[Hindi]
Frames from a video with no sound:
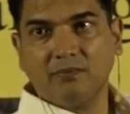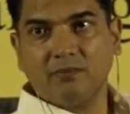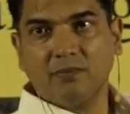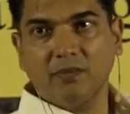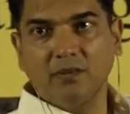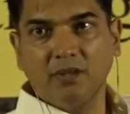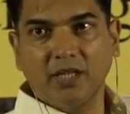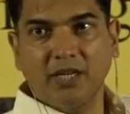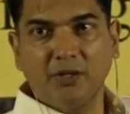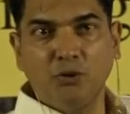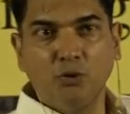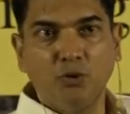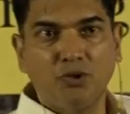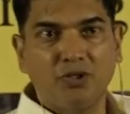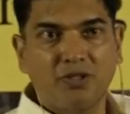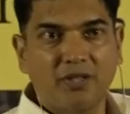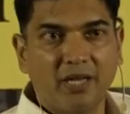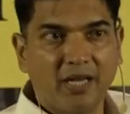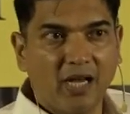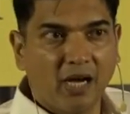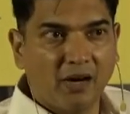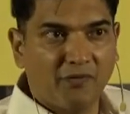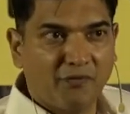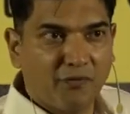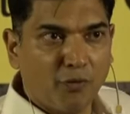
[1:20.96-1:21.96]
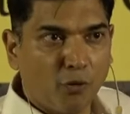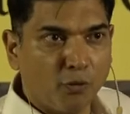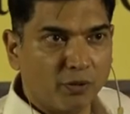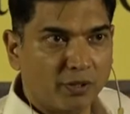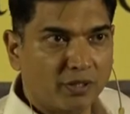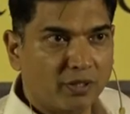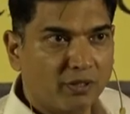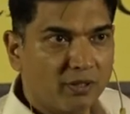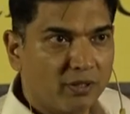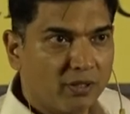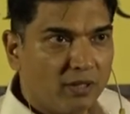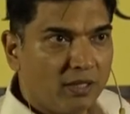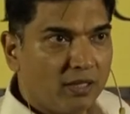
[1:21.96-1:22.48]
दैट यू स्टे
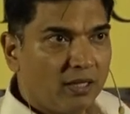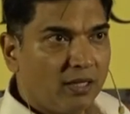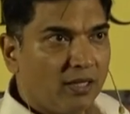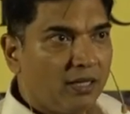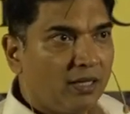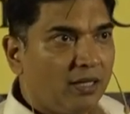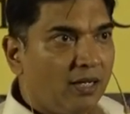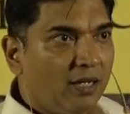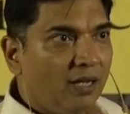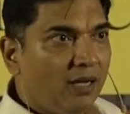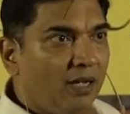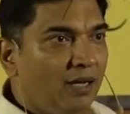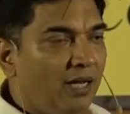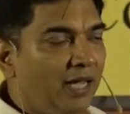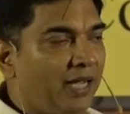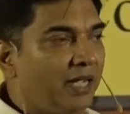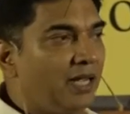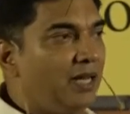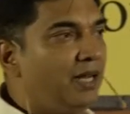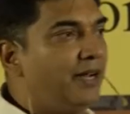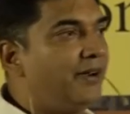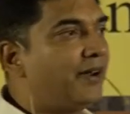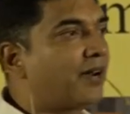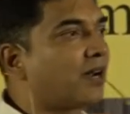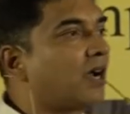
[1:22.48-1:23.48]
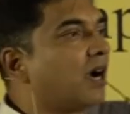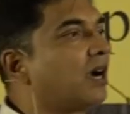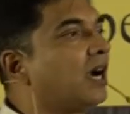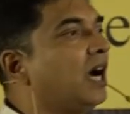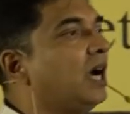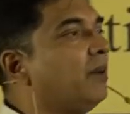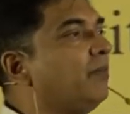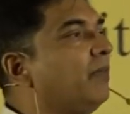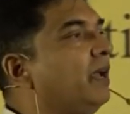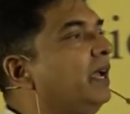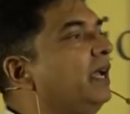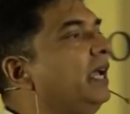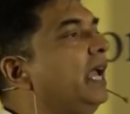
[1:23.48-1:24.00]
अफ्लोट लेकिन लीडर का
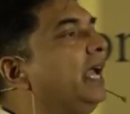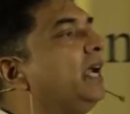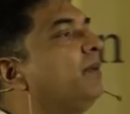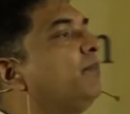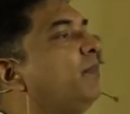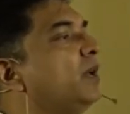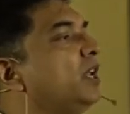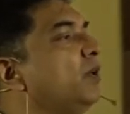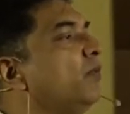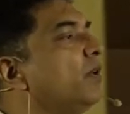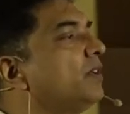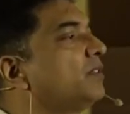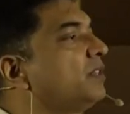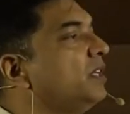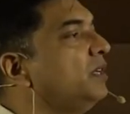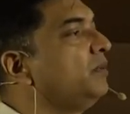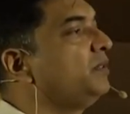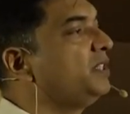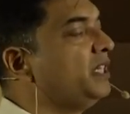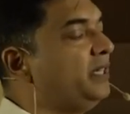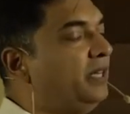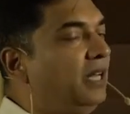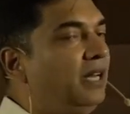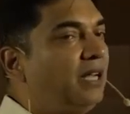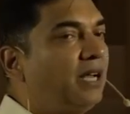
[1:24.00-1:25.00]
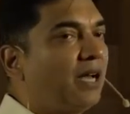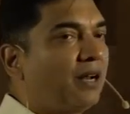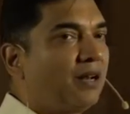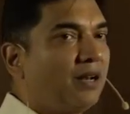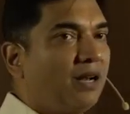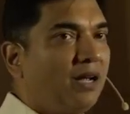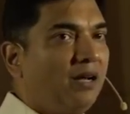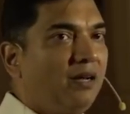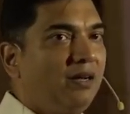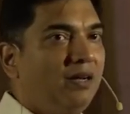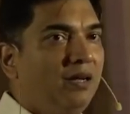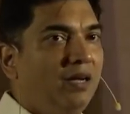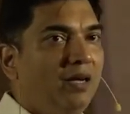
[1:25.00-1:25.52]
काम है एक परिवर्तन से डील
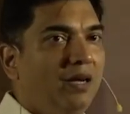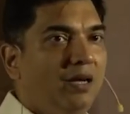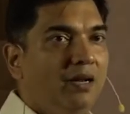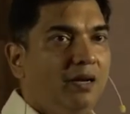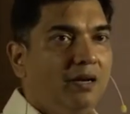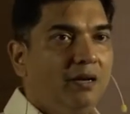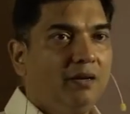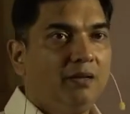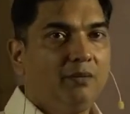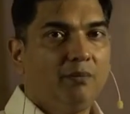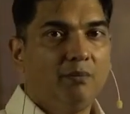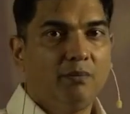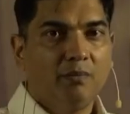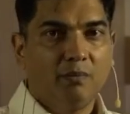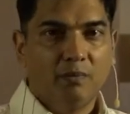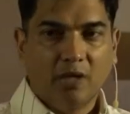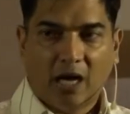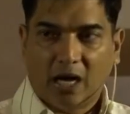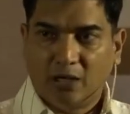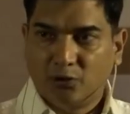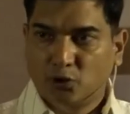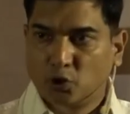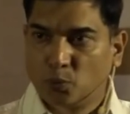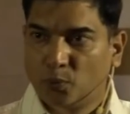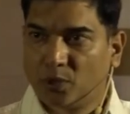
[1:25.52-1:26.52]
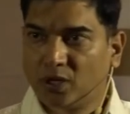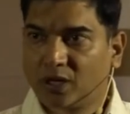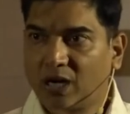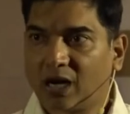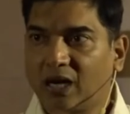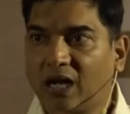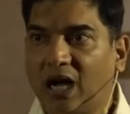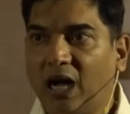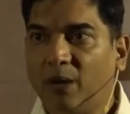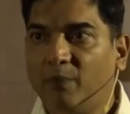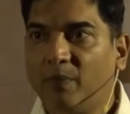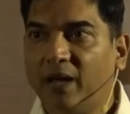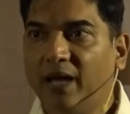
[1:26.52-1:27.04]
करना एंट्रप्रनर का
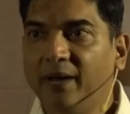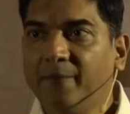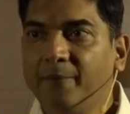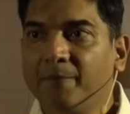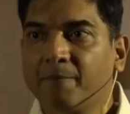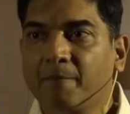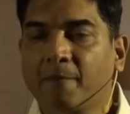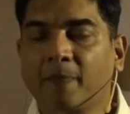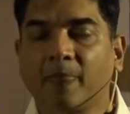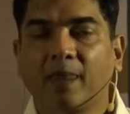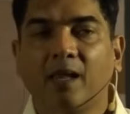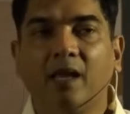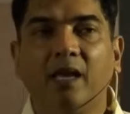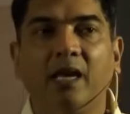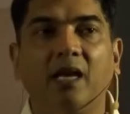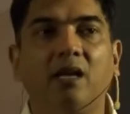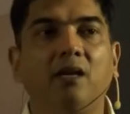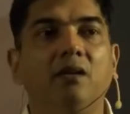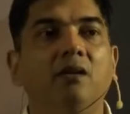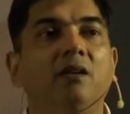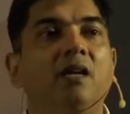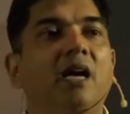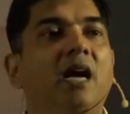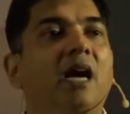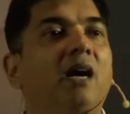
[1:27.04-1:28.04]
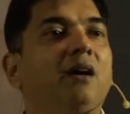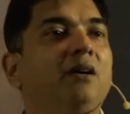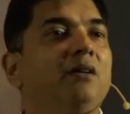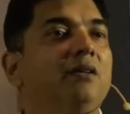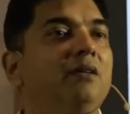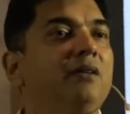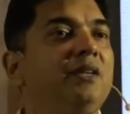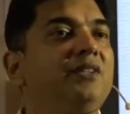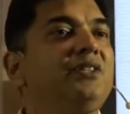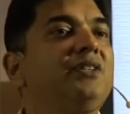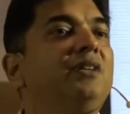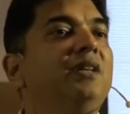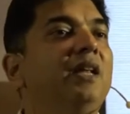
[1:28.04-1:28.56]
काम है एक नया
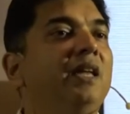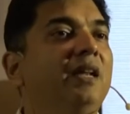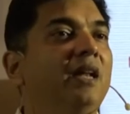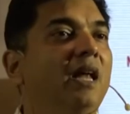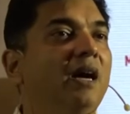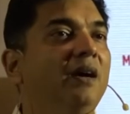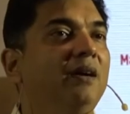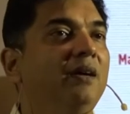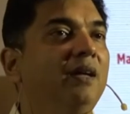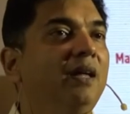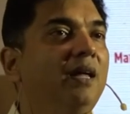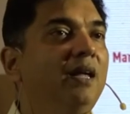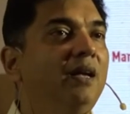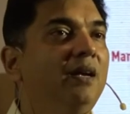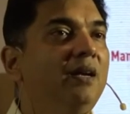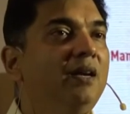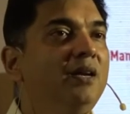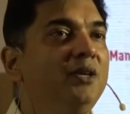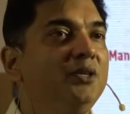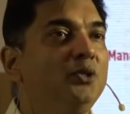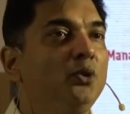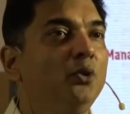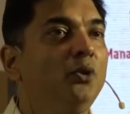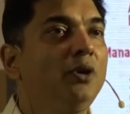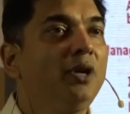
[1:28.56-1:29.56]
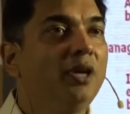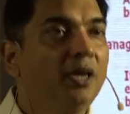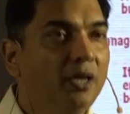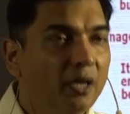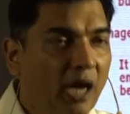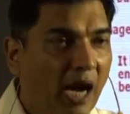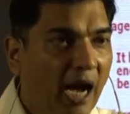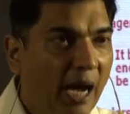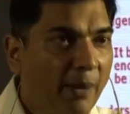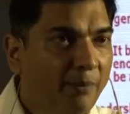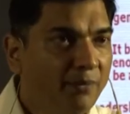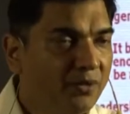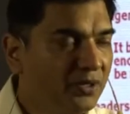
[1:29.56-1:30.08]
रिस्क लेना सो
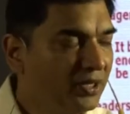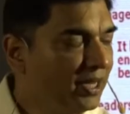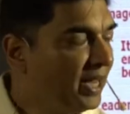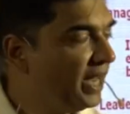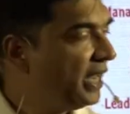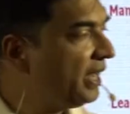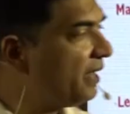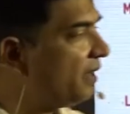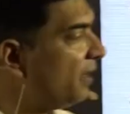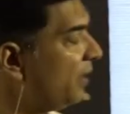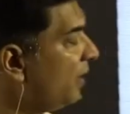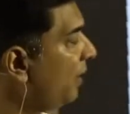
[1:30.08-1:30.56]
आई एम सेइंग